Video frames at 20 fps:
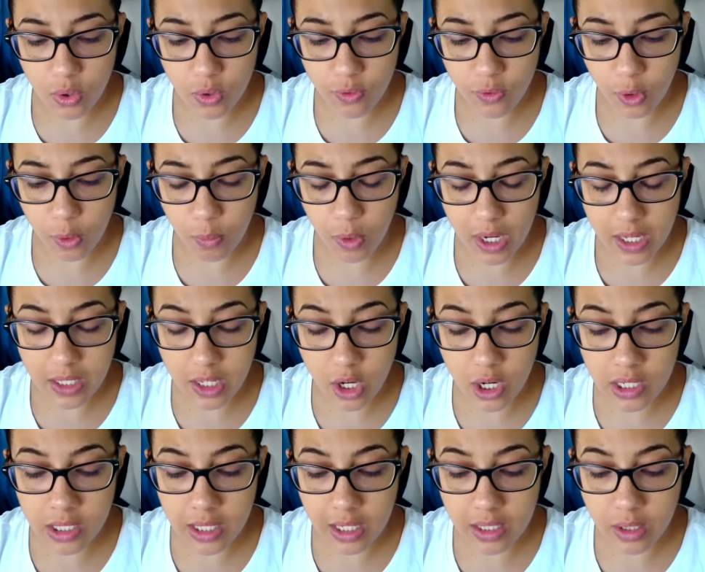Sus
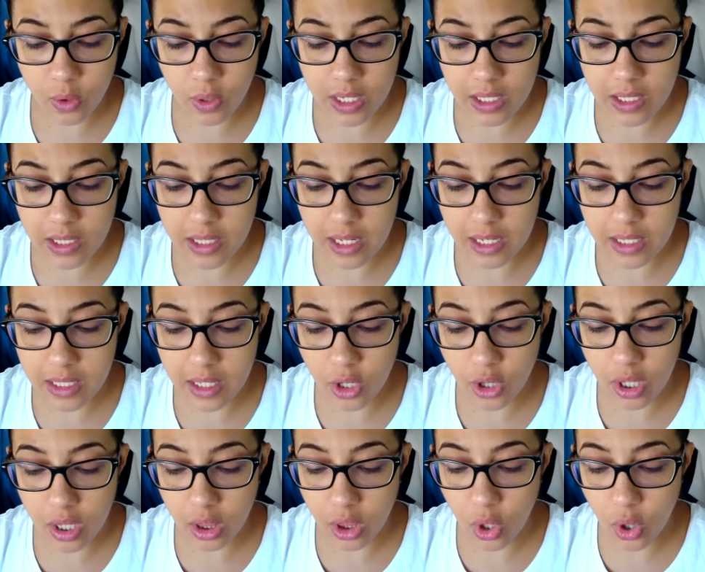formulaciones, texturas y
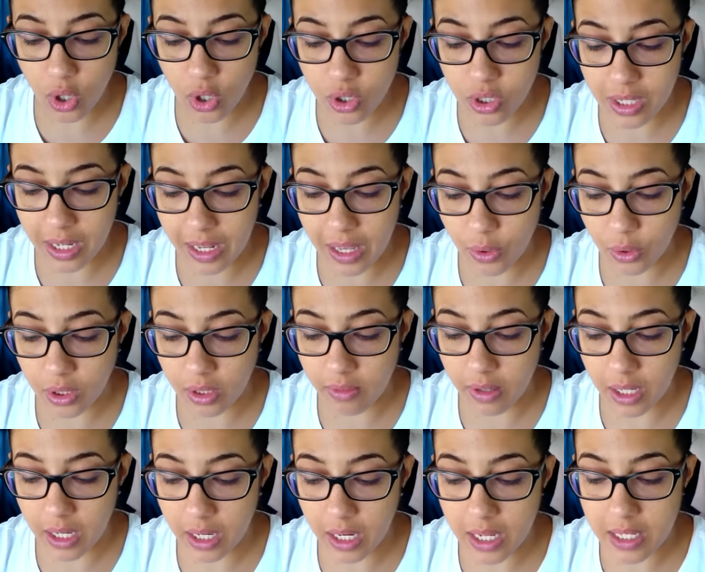sección de tonos te
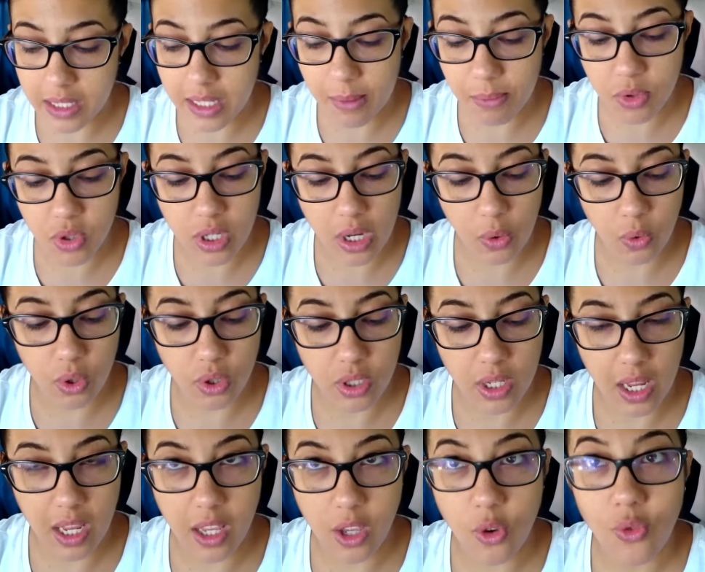cautivarán. Estamos seguros
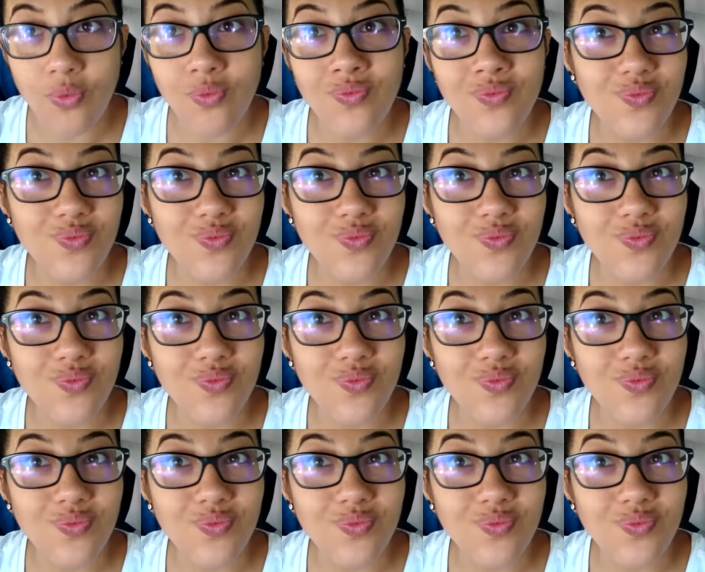de ello.